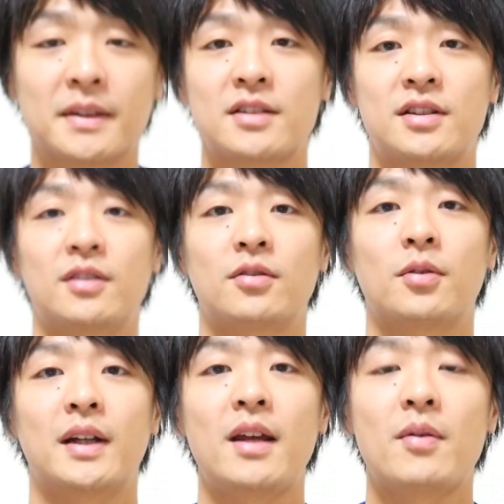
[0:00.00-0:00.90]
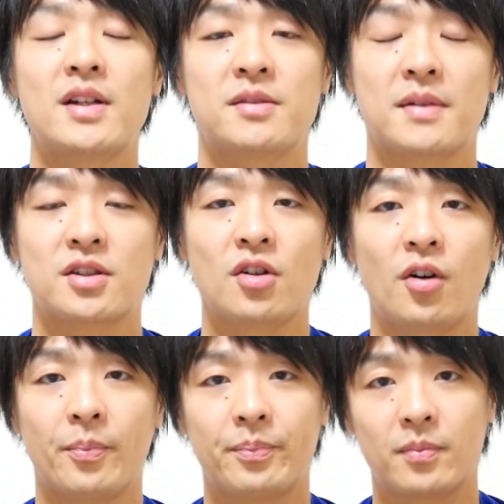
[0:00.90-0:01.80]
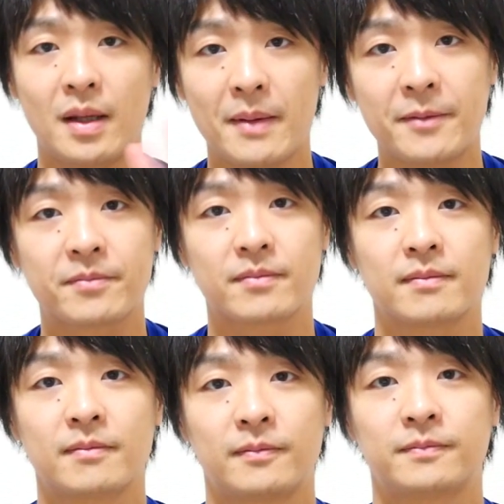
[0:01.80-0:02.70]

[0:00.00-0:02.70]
また次の動画でお会いしましょうバイバイ